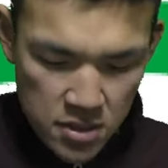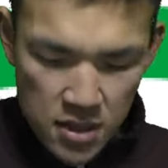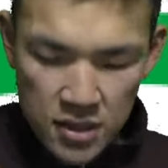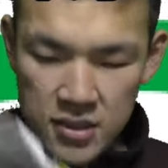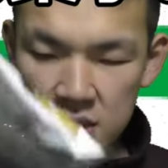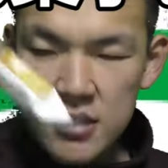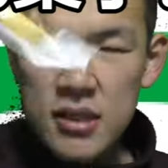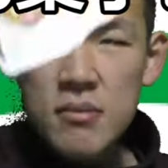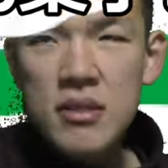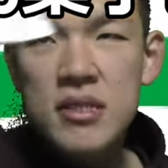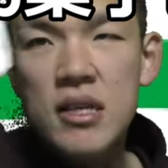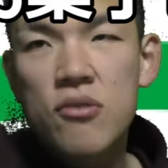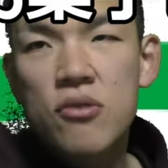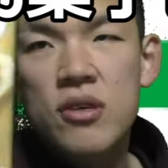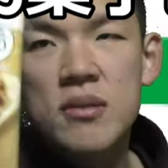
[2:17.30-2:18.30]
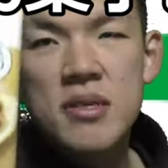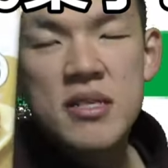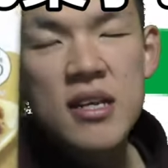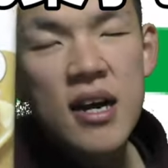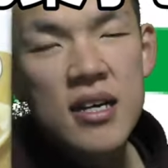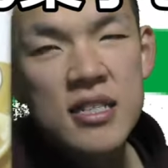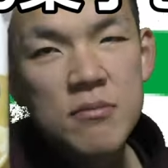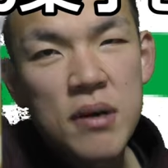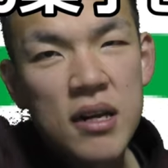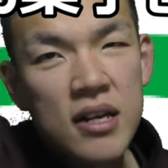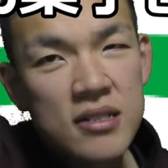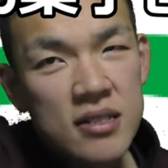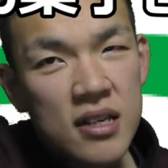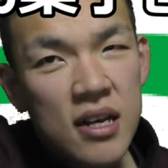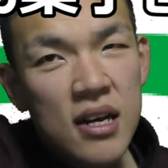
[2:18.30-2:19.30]
はい続きましてこの水に
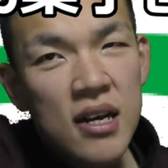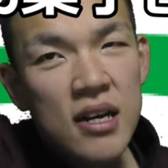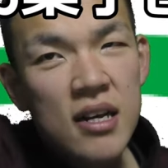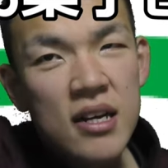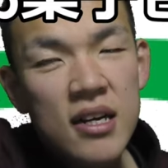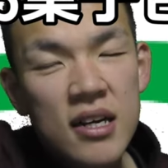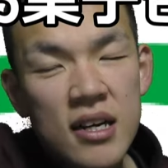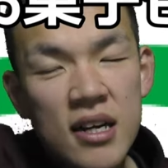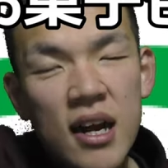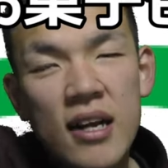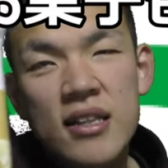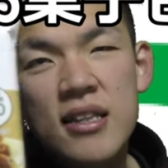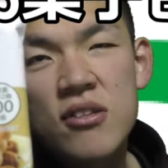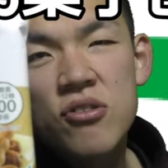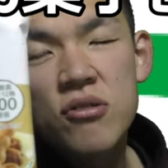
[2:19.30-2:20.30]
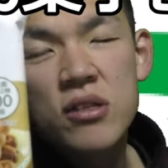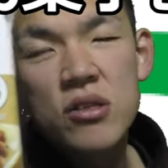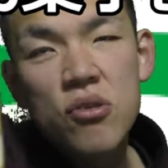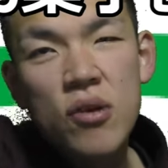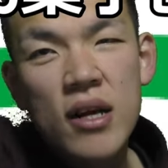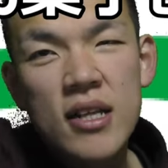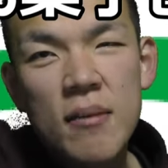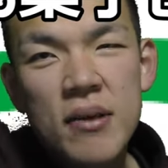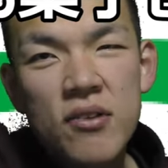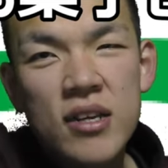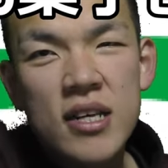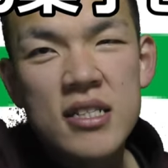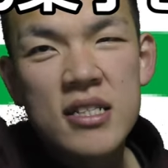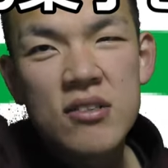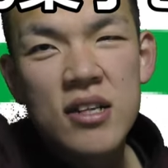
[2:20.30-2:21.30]
アスパラガスかちょっと固めの
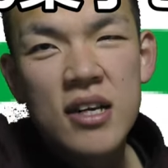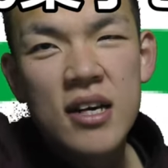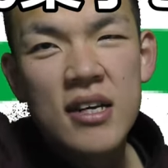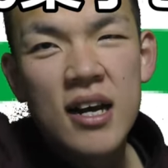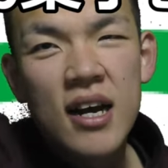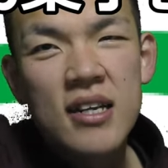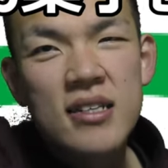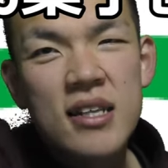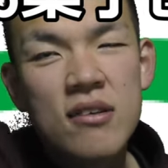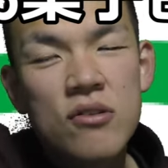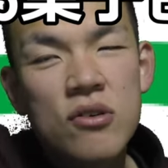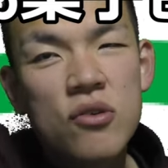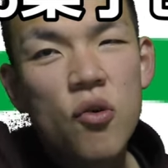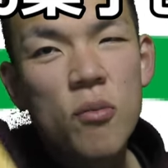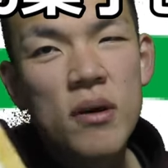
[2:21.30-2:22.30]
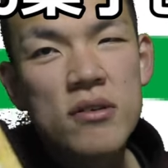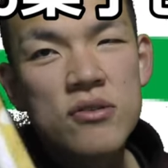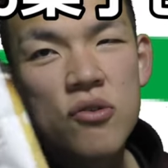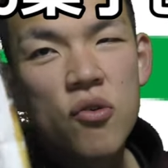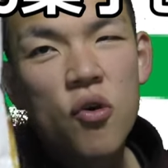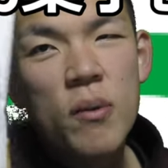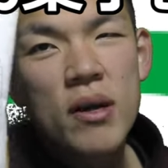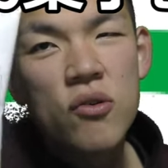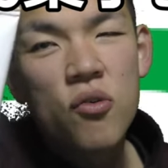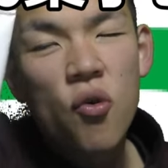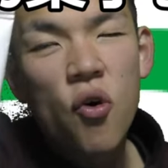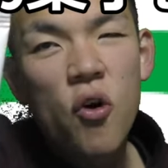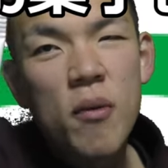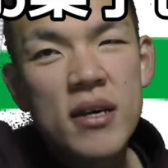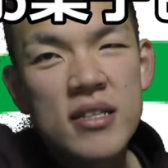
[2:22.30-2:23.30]
生地の中に入ってる黒ごまの
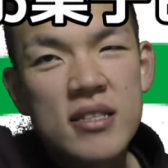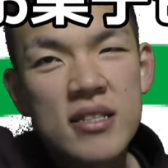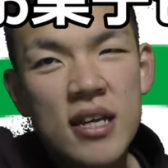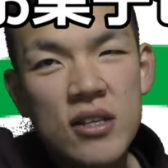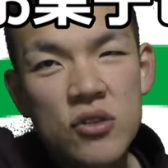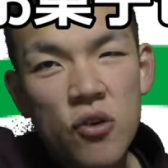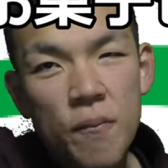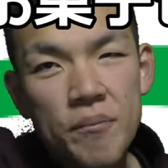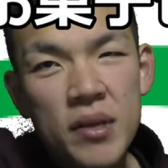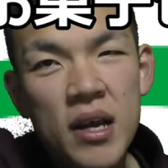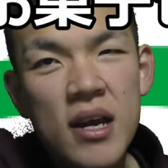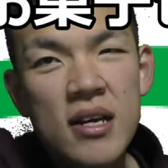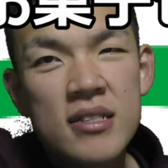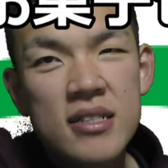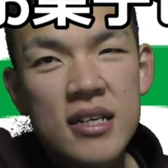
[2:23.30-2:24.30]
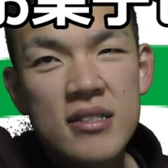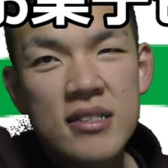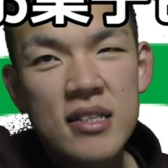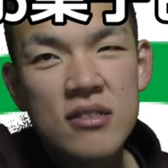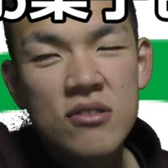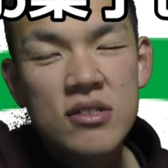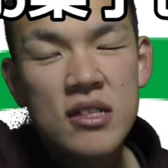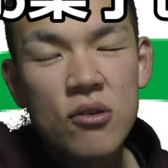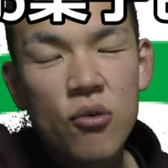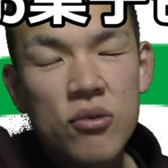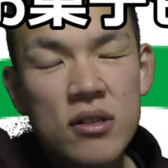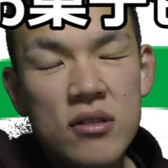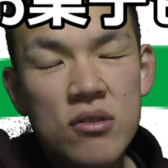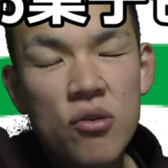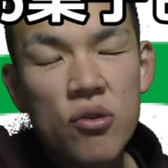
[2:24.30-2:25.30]
香ばしさとサクサクとした
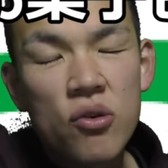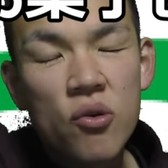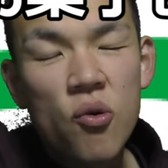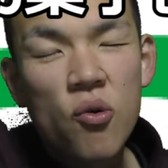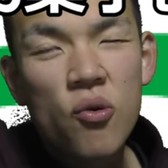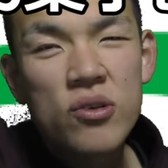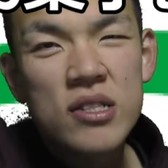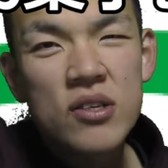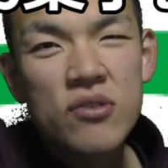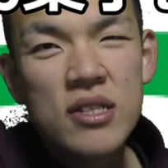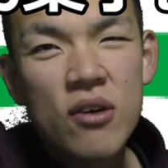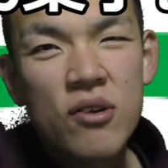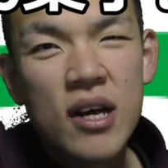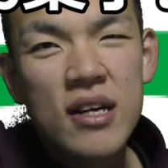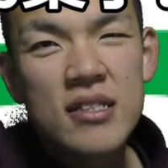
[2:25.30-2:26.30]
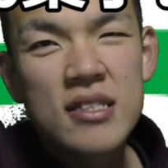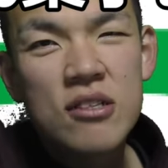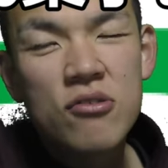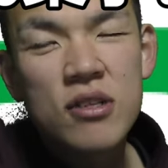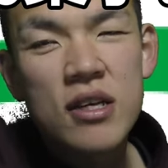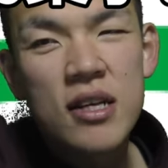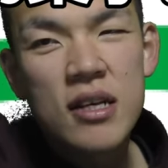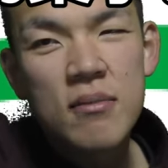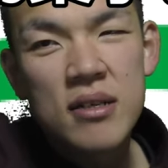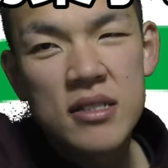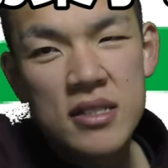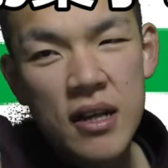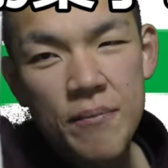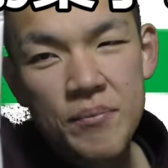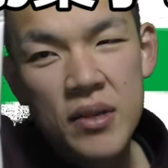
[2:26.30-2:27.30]
この心地よさを感じることができま
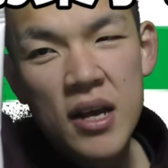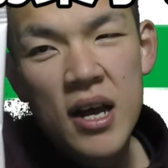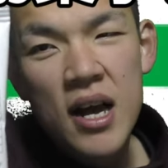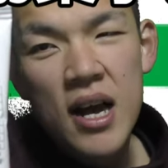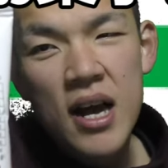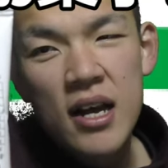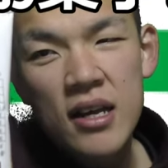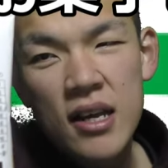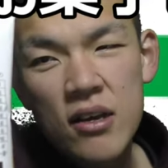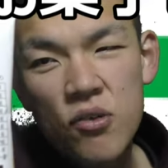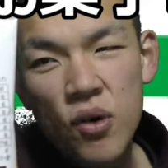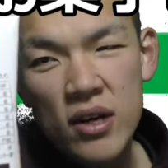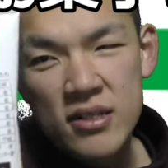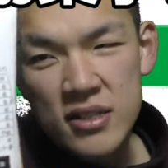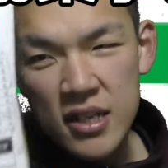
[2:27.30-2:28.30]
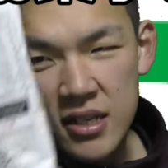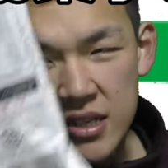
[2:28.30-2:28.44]
した結構あっさ